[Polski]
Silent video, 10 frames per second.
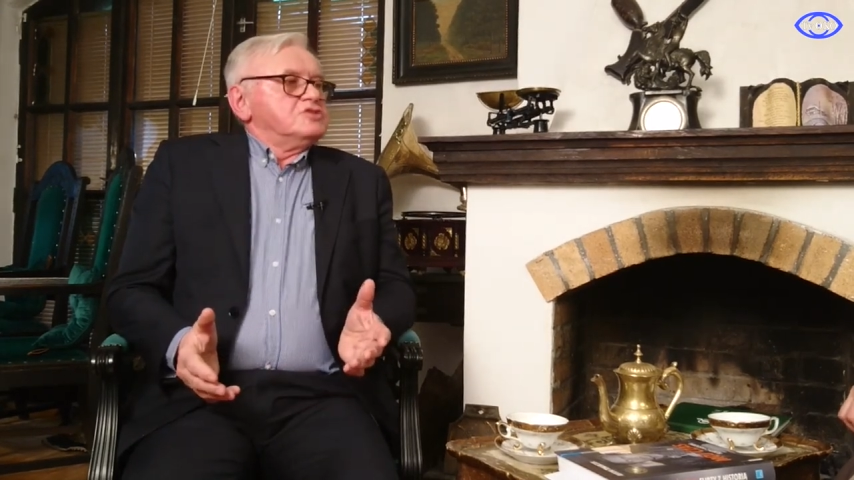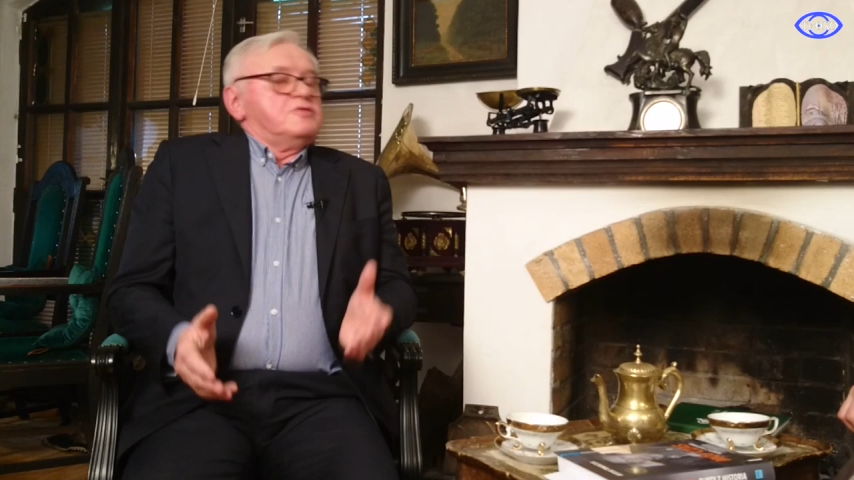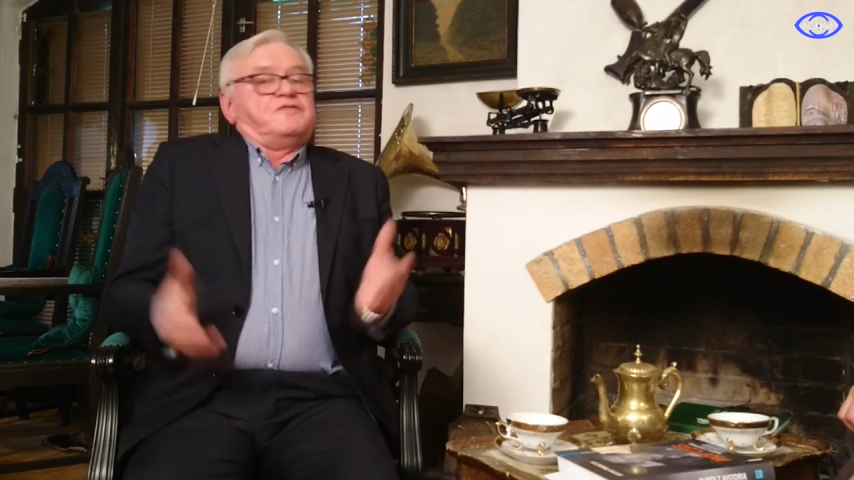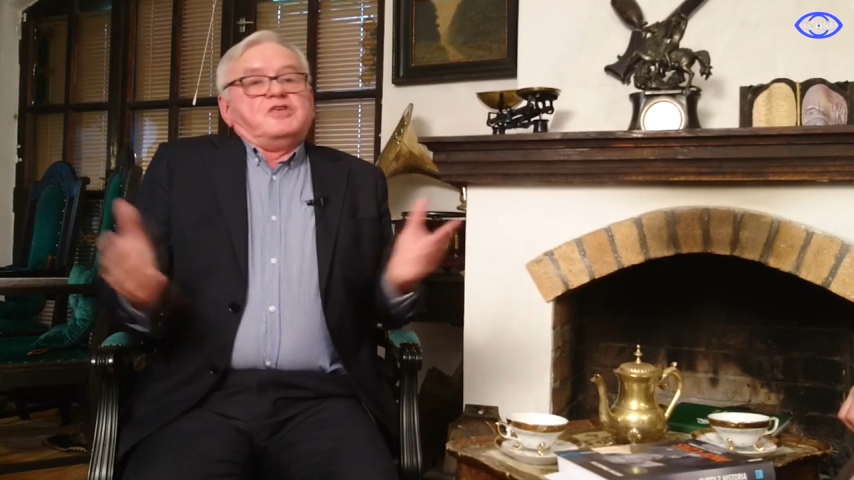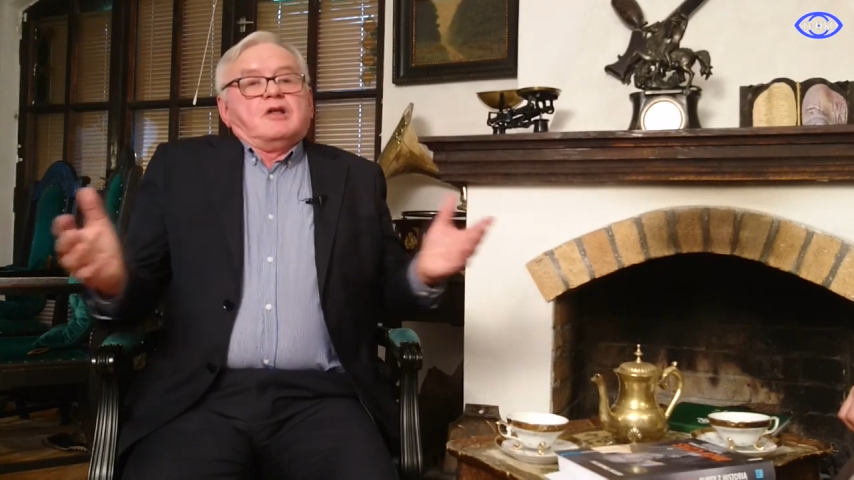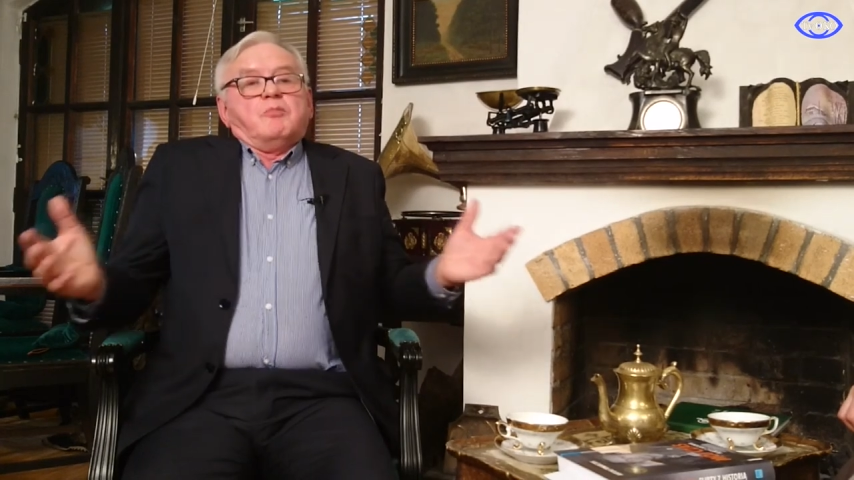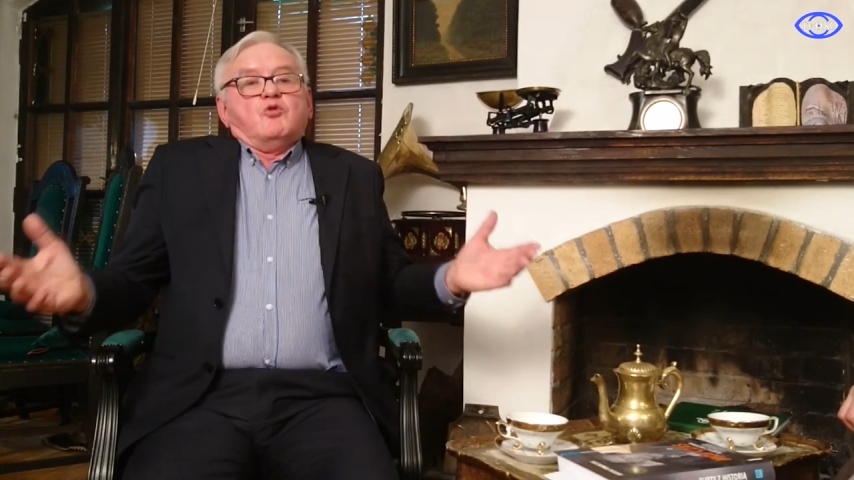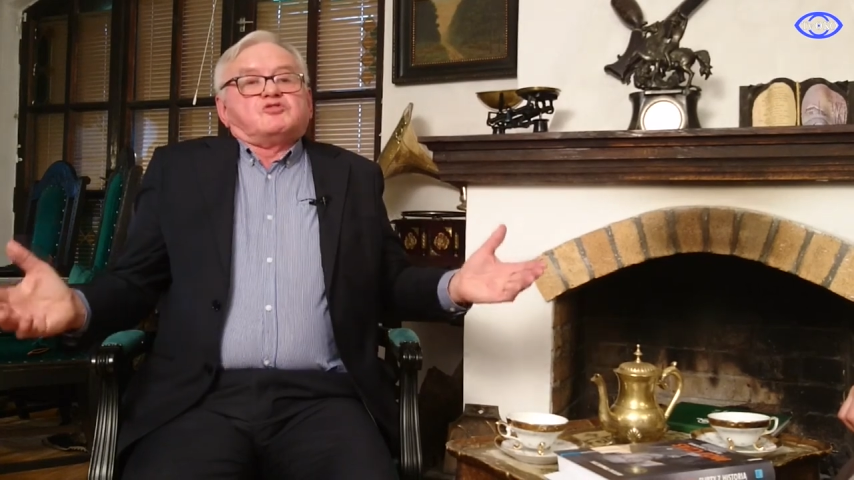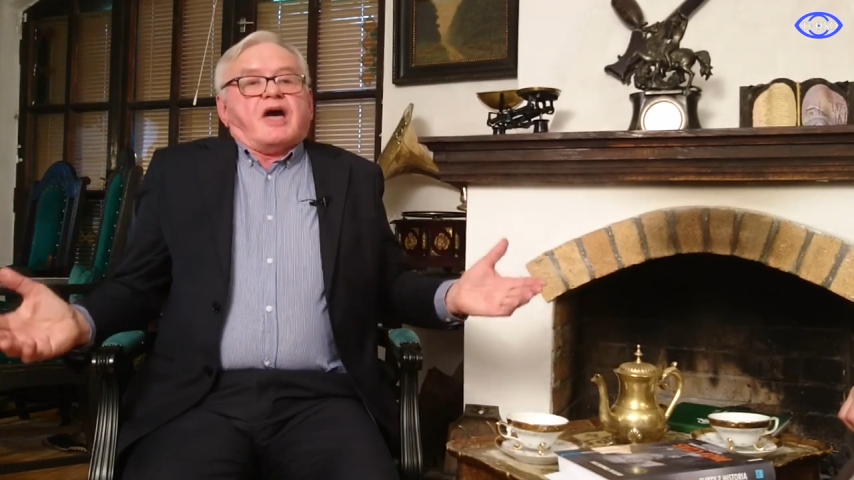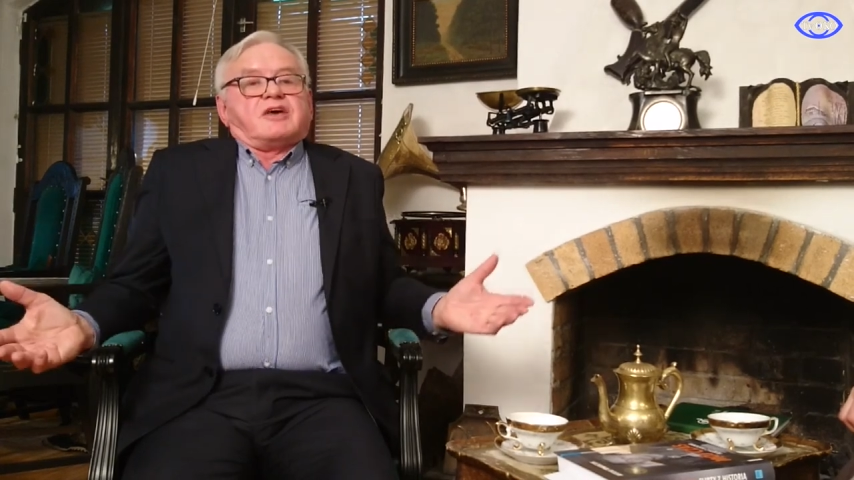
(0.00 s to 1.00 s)
Finał
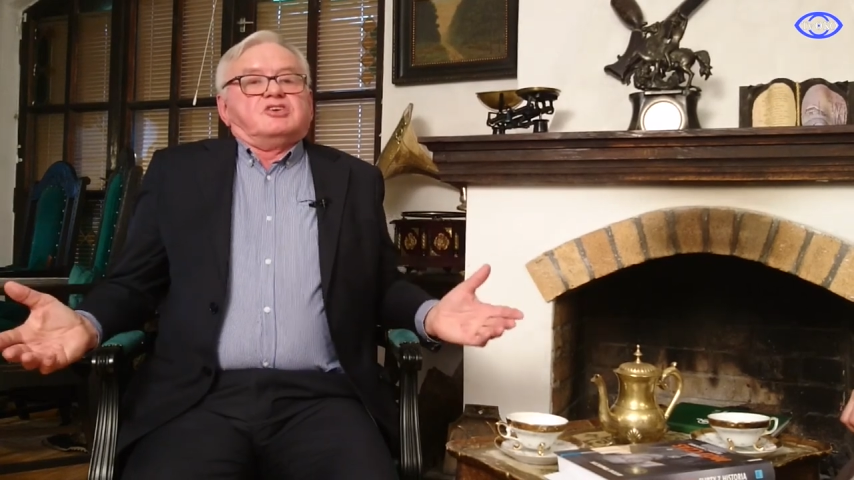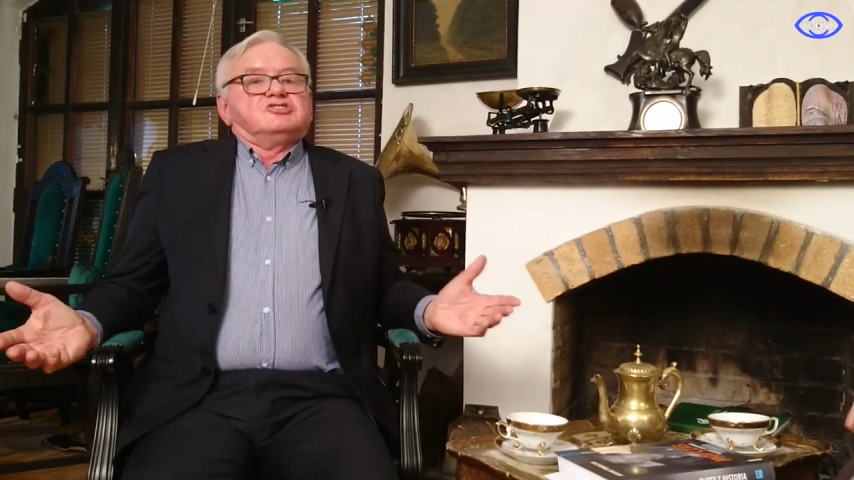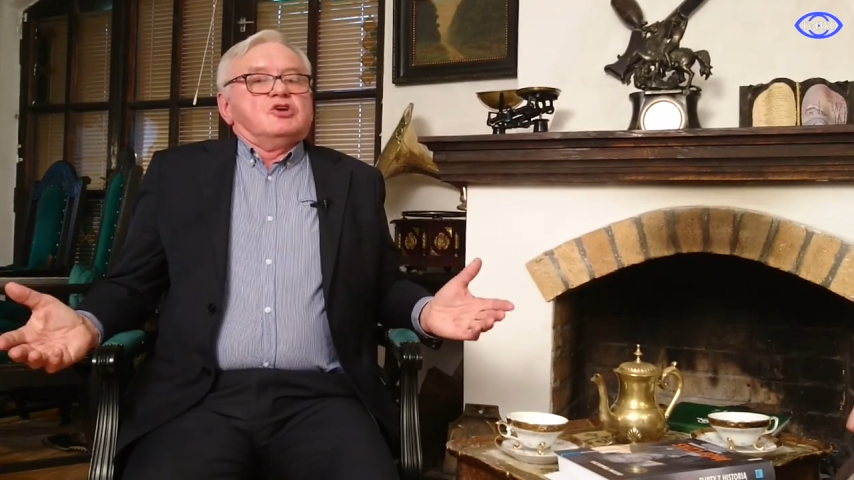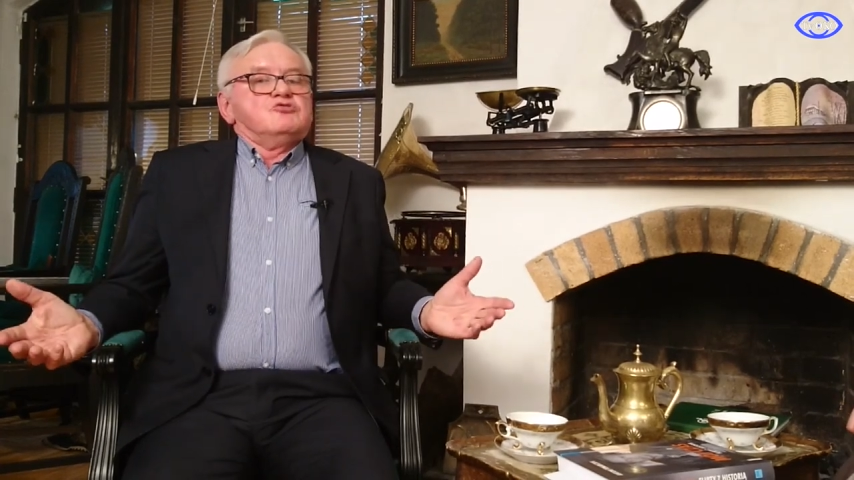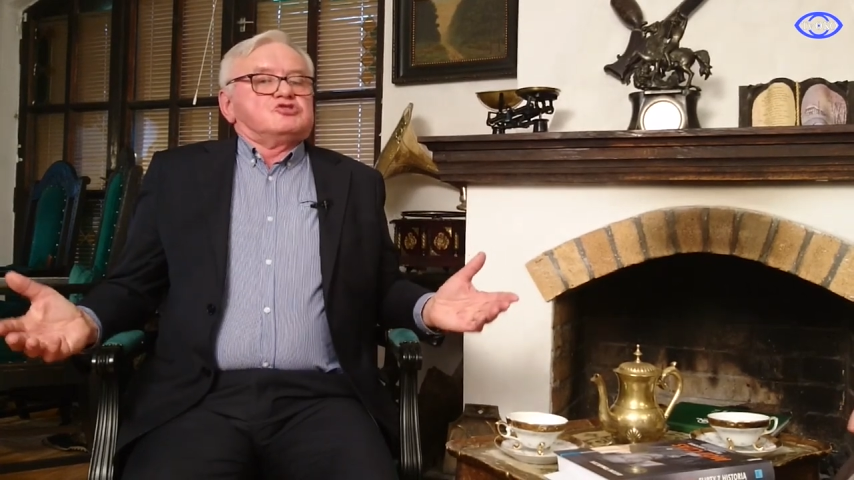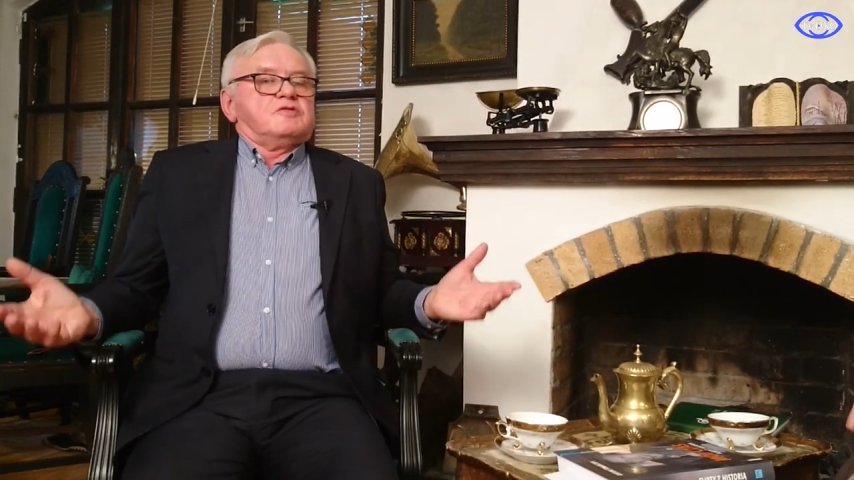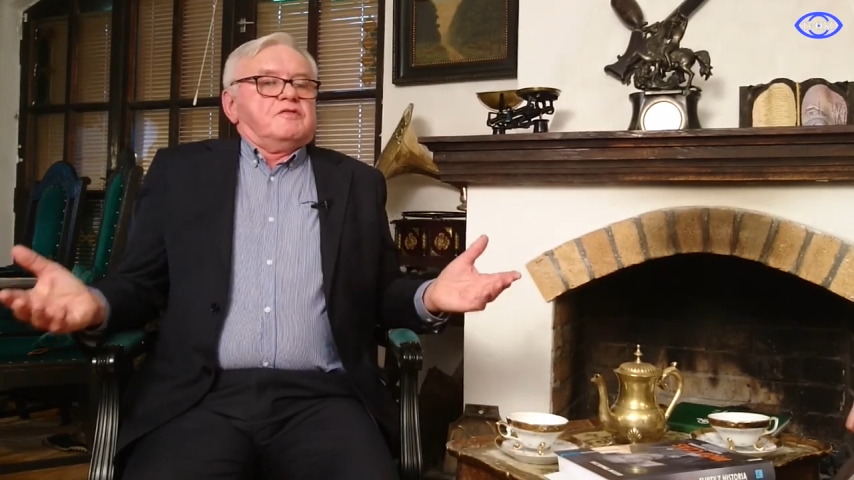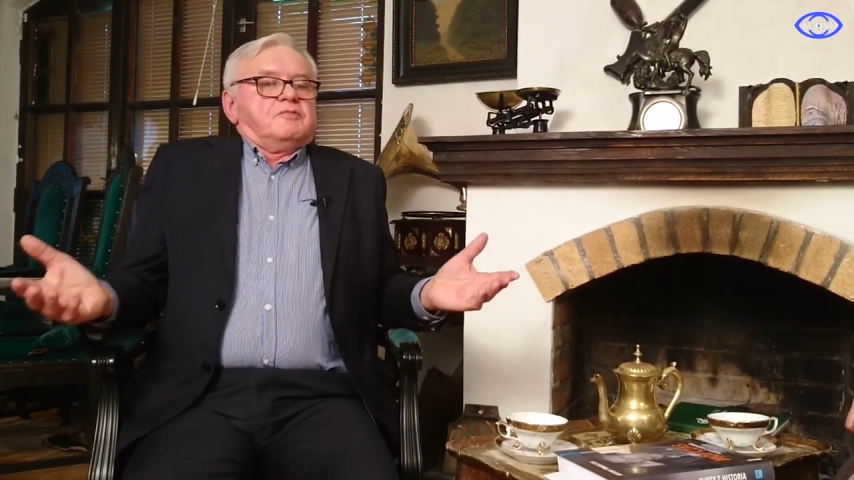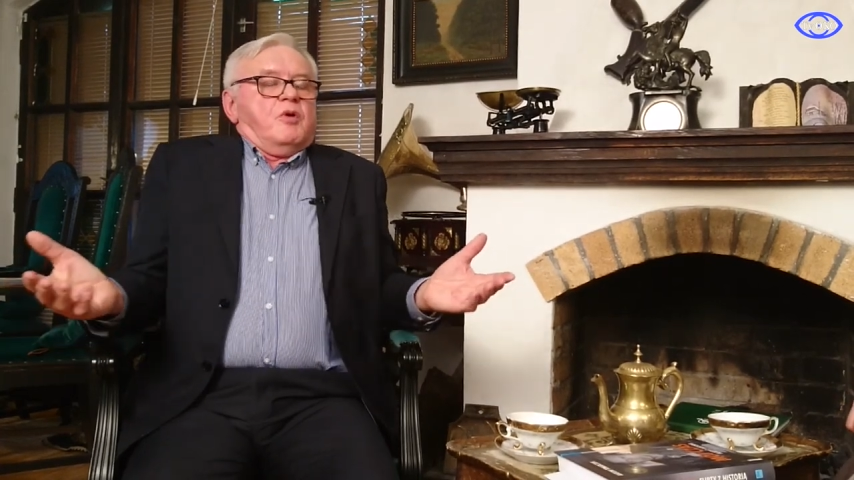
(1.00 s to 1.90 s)
był taki, że już w